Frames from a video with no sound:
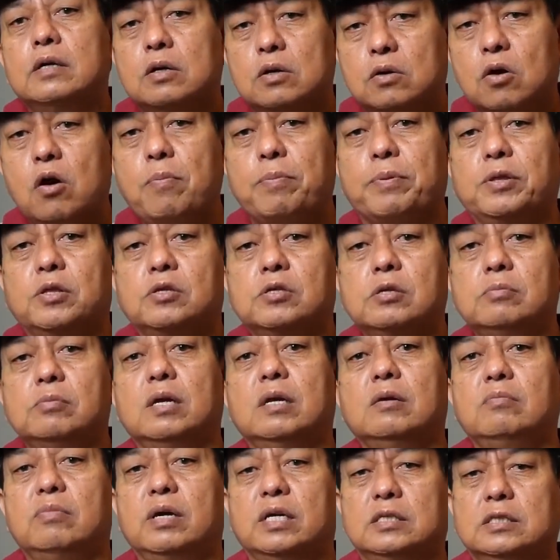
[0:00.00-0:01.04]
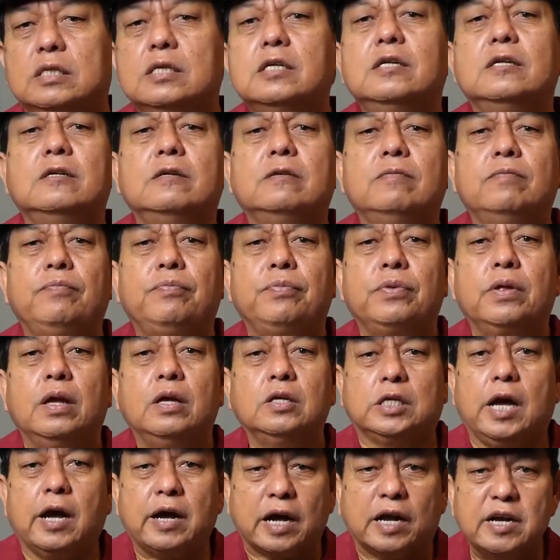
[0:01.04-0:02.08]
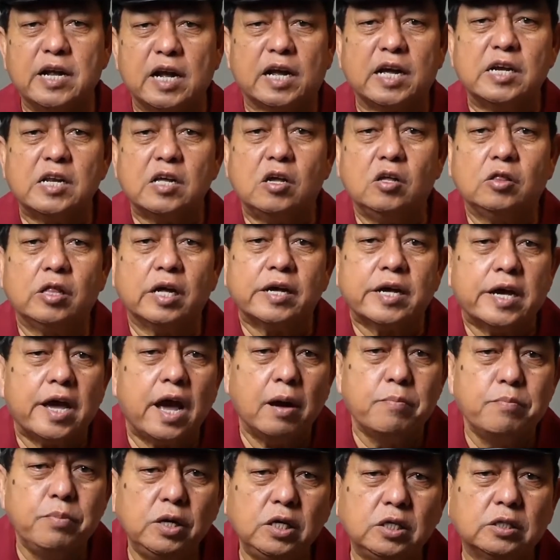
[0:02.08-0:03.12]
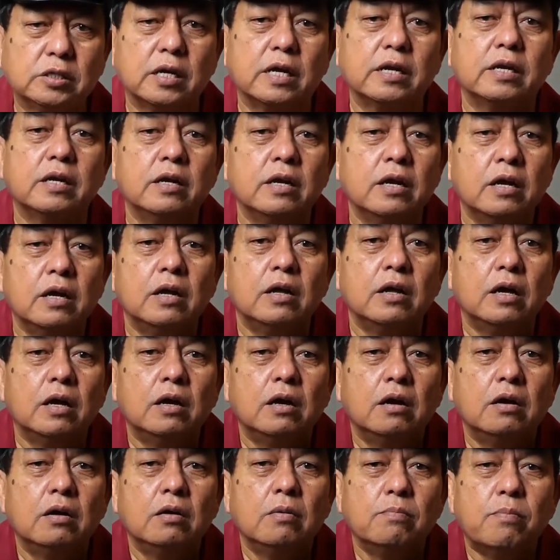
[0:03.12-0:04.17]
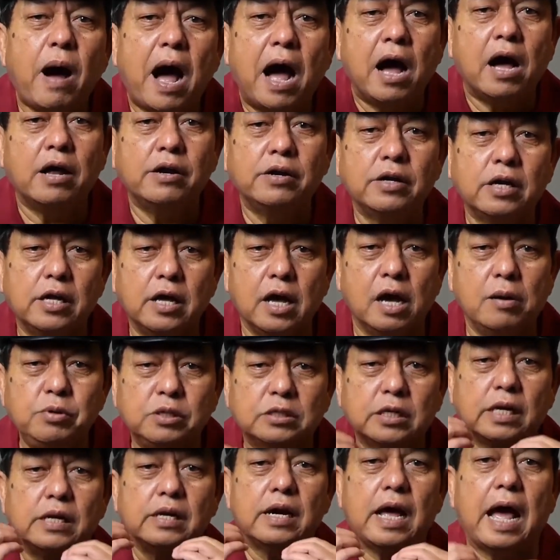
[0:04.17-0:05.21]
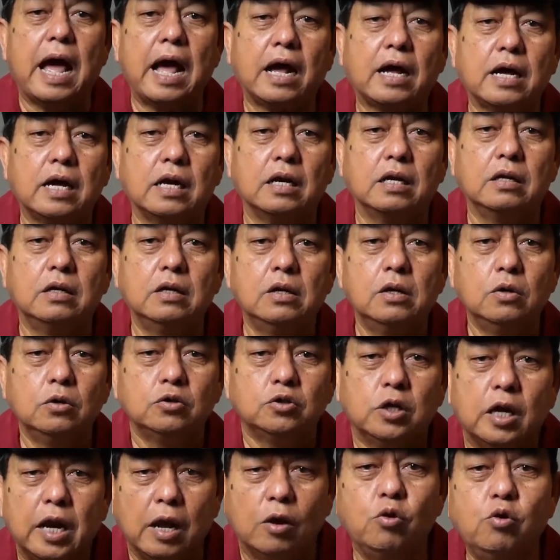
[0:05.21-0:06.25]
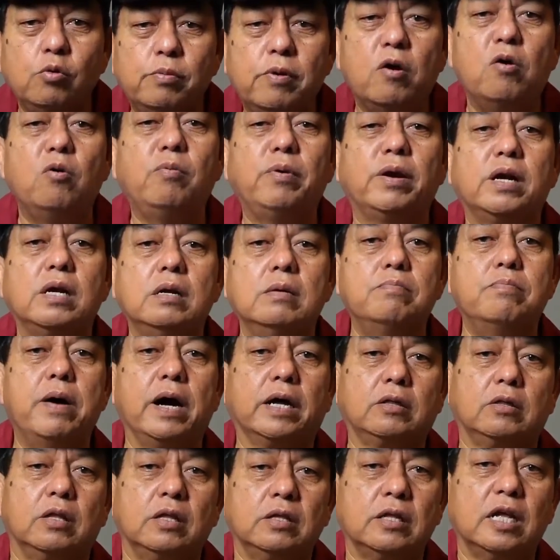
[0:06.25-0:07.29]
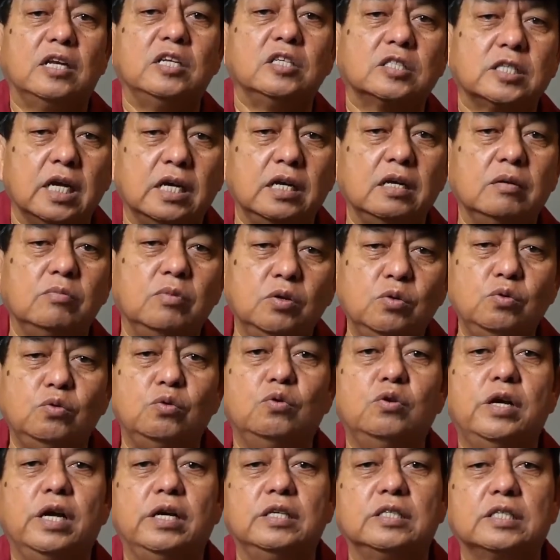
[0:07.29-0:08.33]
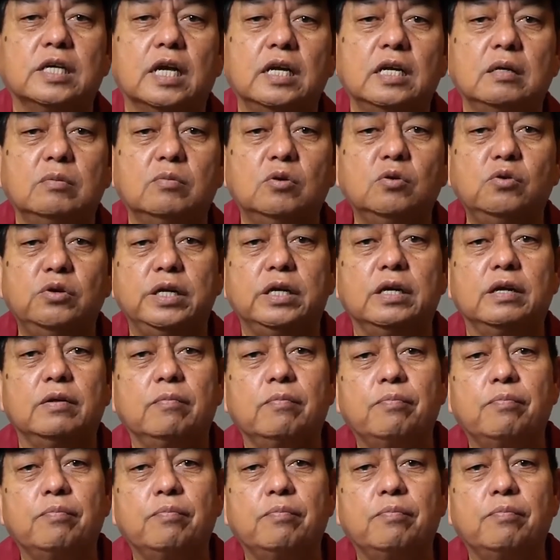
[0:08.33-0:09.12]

COVID-19 ini. Seakan-akan kita kehabisan bahan kehabisan akal, selalu mau berdebat dan saling menuduh dan saling menuding.